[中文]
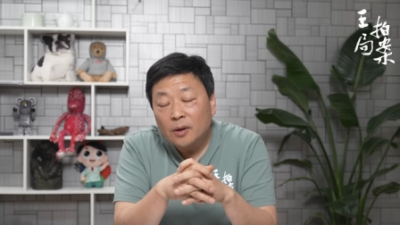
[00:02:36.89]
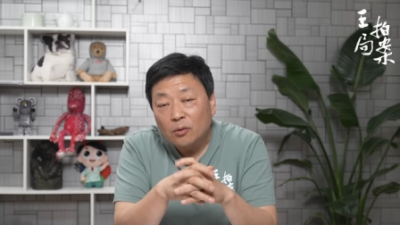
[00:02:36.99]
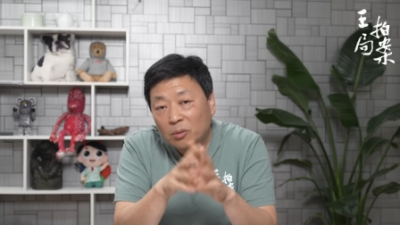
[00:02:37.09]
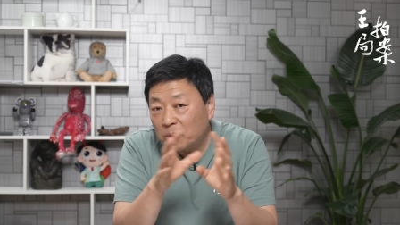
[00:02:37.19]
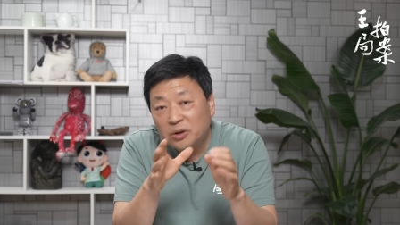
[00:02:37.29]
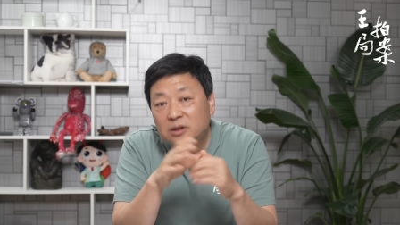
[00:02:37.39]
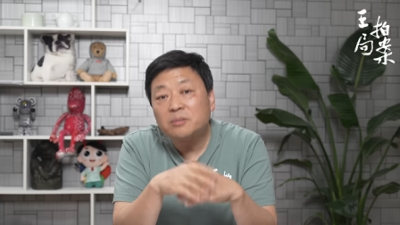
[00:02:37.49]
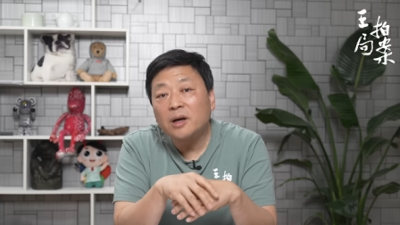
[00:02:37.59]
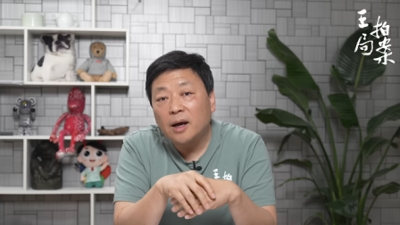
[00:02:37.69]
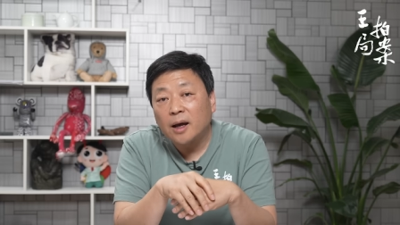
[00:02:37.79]
我们不能这
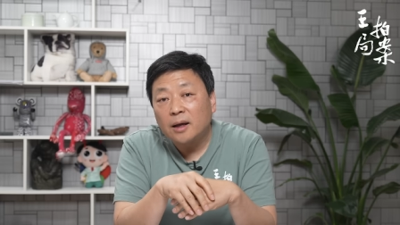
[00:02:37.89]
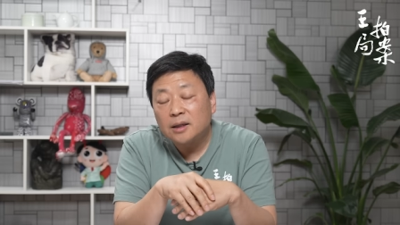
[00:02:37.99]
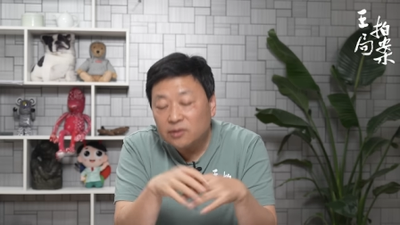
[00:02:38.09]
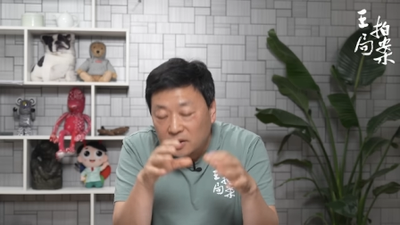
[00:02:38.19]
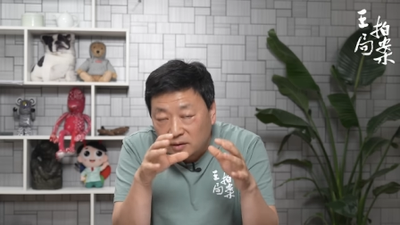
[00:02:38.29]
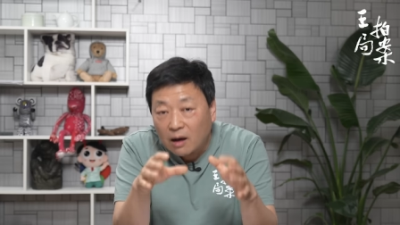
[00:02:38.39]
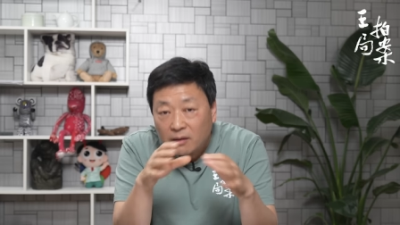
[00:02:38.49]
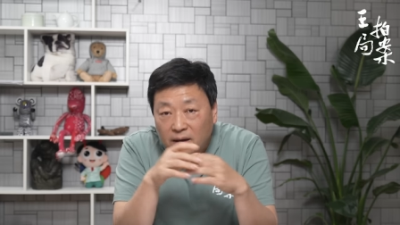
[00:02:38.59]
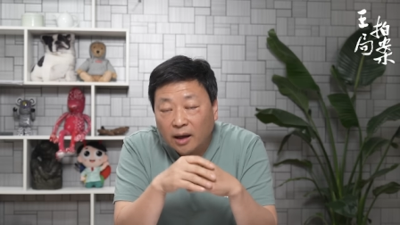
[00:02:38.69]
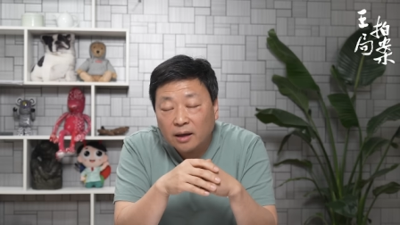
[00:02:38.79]
么看，因为在
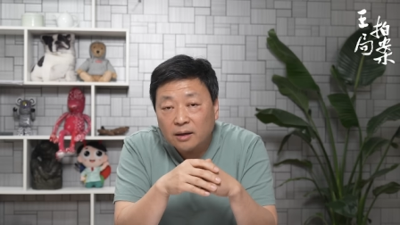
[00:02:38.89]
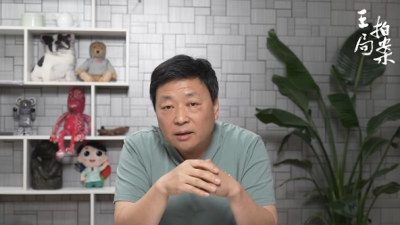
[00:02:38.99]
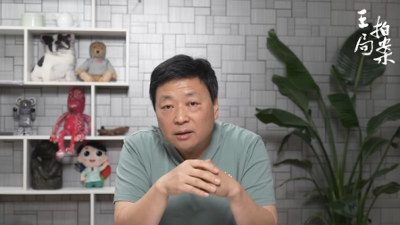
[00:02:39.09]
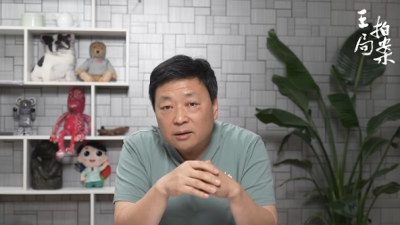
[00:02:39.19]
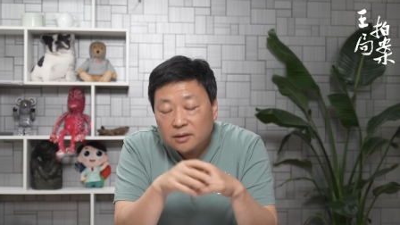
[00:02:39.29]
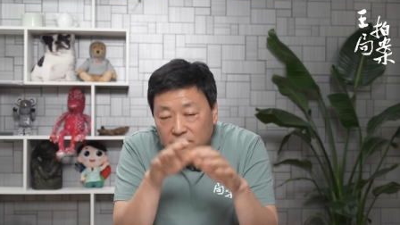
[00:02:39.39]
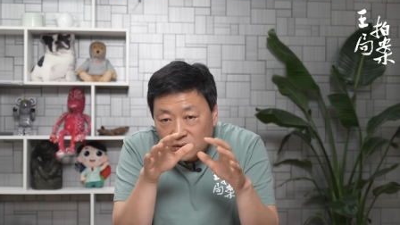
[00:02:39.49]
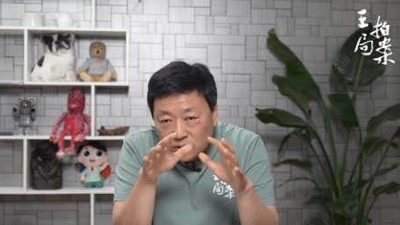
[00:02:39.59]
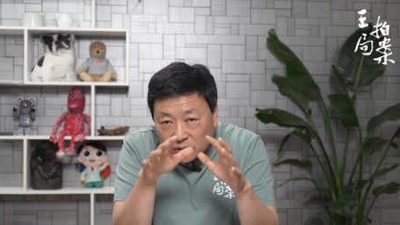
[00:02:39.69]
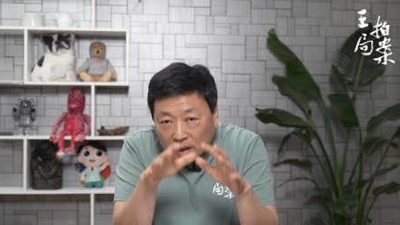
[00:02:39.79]
当年，因为
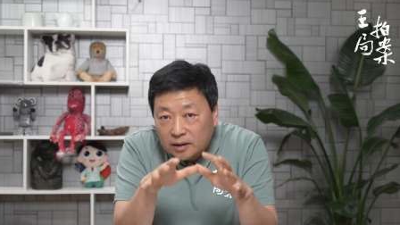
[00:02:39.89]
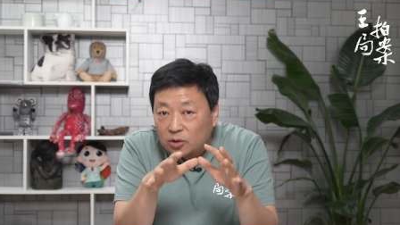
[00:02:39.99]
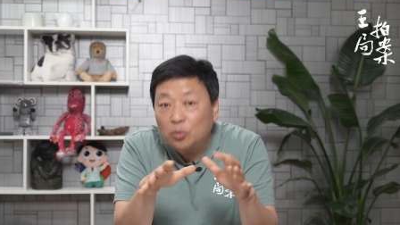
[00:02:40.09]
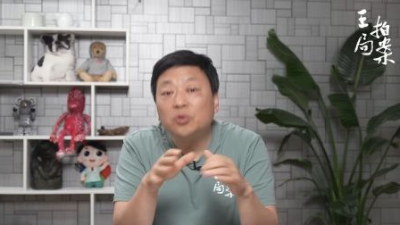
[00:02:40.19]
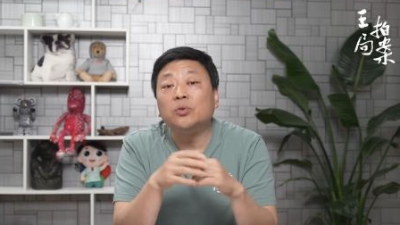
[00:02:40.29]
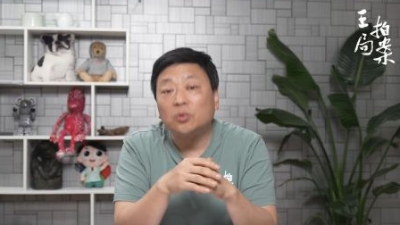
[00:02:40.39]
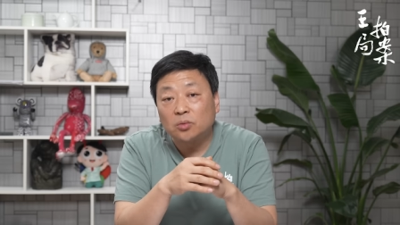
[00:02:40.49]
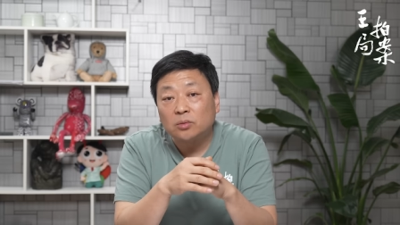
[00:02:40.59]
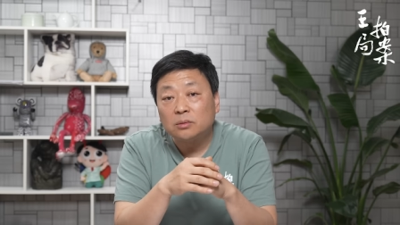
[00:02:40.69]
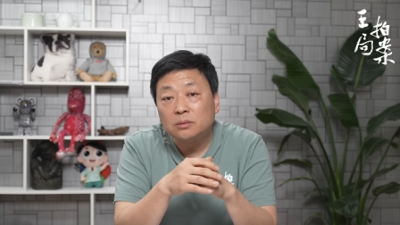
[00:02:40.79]
大家都蓄奴，
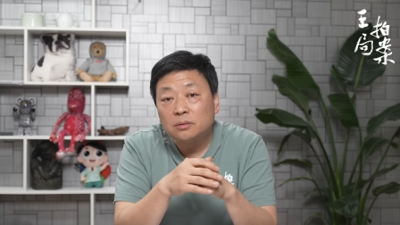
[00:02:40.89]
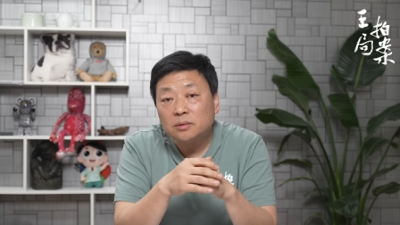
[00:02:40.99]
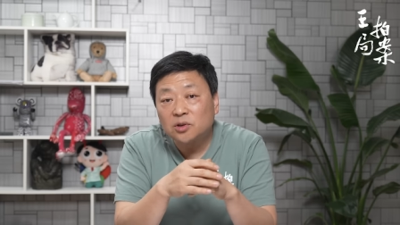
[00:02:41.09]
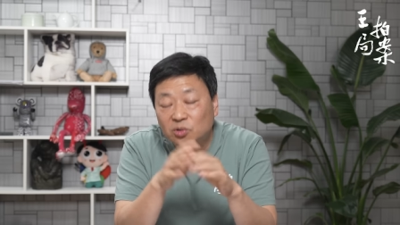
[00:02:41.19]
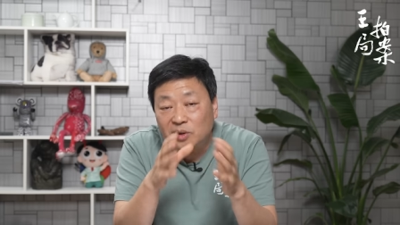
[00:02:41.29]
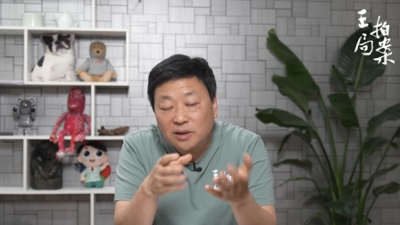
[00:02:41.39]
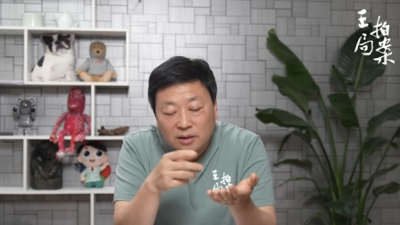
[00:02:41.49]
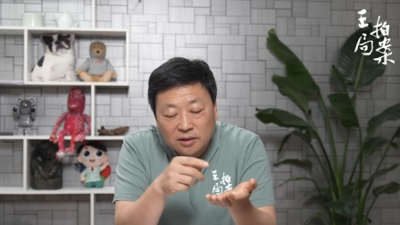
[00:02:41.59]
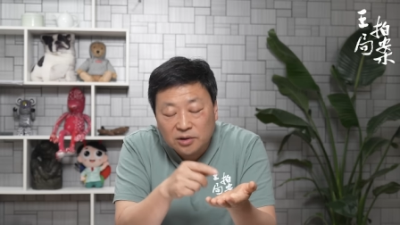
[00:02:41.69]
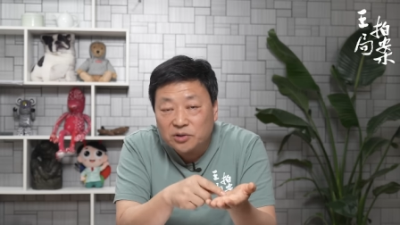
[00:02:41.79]
所以
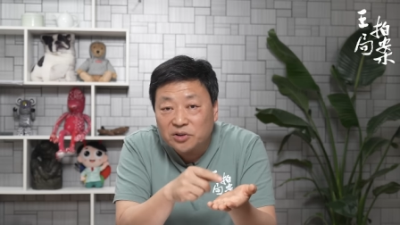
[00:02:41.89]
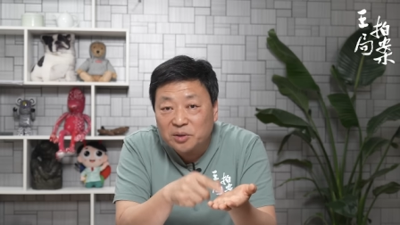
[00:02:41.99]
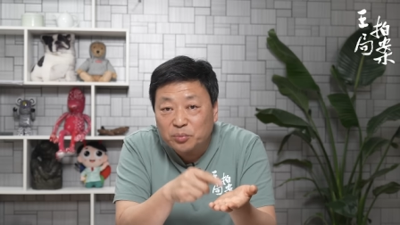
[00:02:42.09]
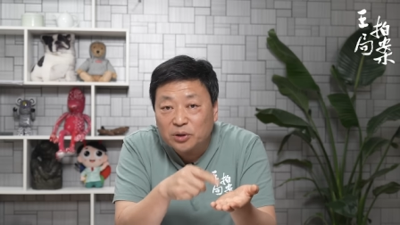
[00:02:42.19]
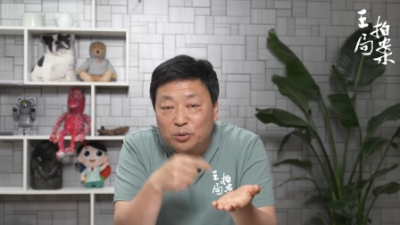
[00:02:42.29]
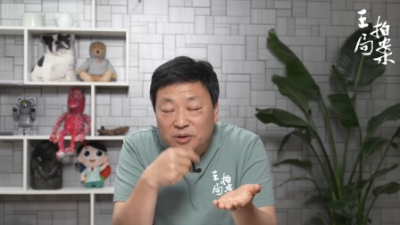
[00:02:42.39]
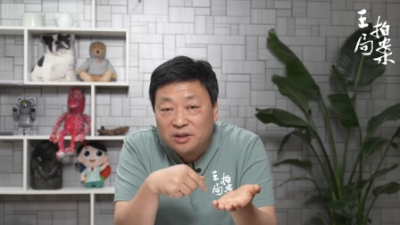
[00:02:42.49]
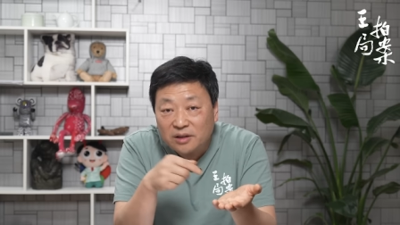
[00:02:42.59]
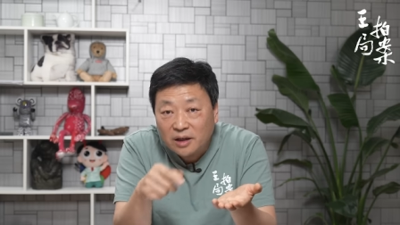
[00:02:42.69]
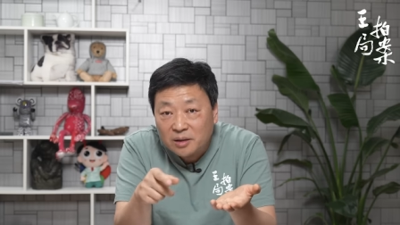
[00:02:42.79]
呢，其实你不能用
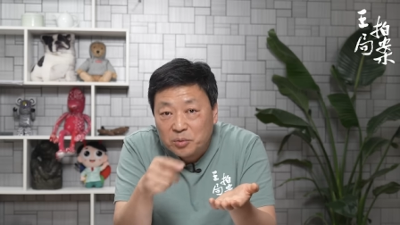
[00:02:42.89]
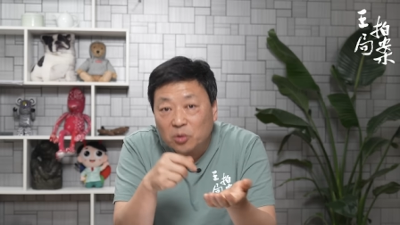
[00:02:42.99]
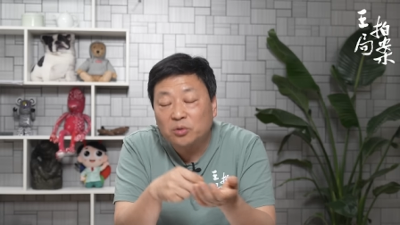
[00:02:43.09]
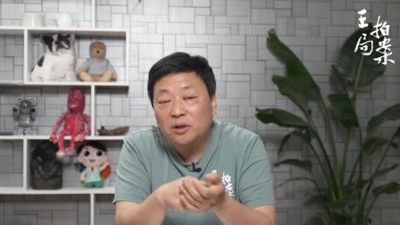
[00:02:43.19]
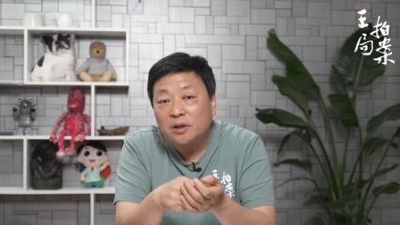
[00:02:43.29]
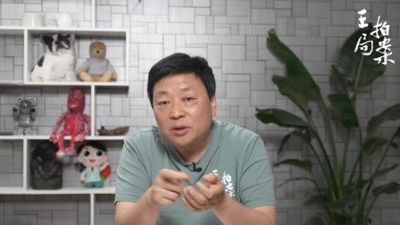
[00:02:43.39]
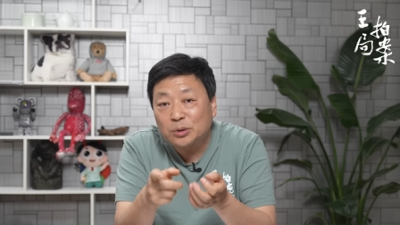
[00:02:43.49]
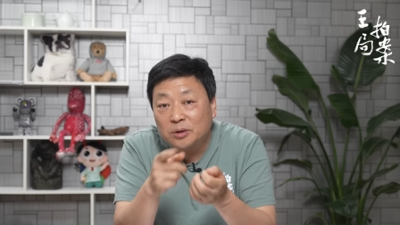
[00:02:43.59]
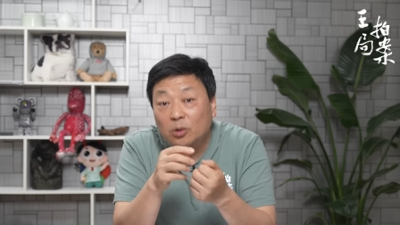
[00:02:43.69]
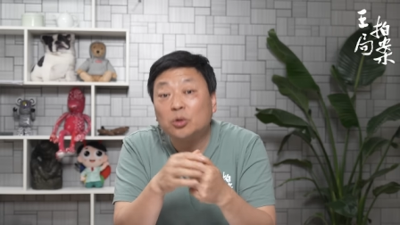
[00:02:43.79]
今天的标准
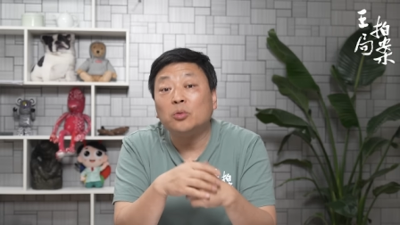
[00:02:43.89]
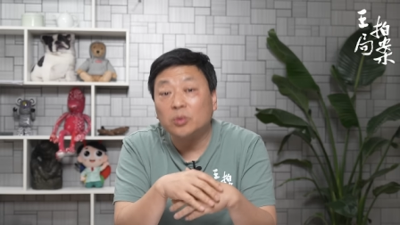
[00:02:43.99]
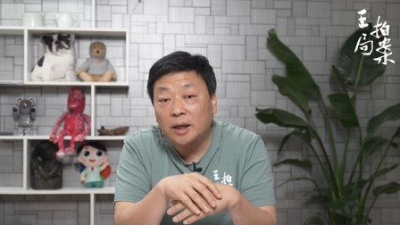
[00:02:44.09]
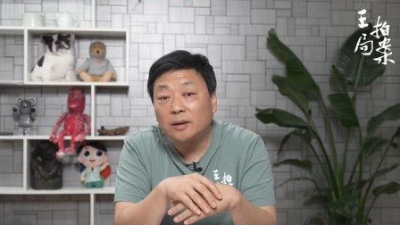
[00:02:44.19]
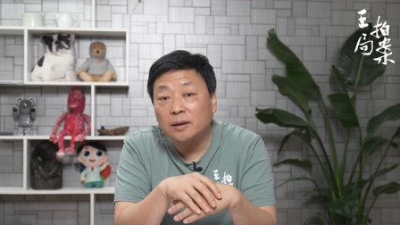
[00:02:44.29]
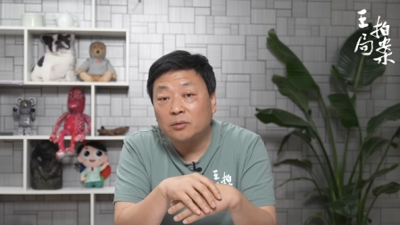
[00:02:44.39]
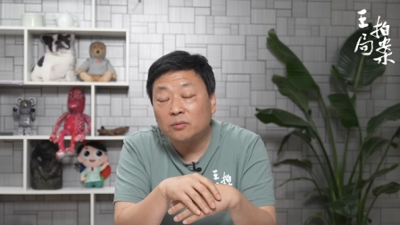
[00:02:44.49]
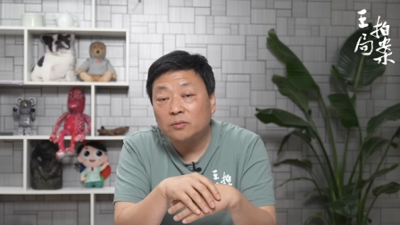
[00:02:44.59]
去要求古代的人物。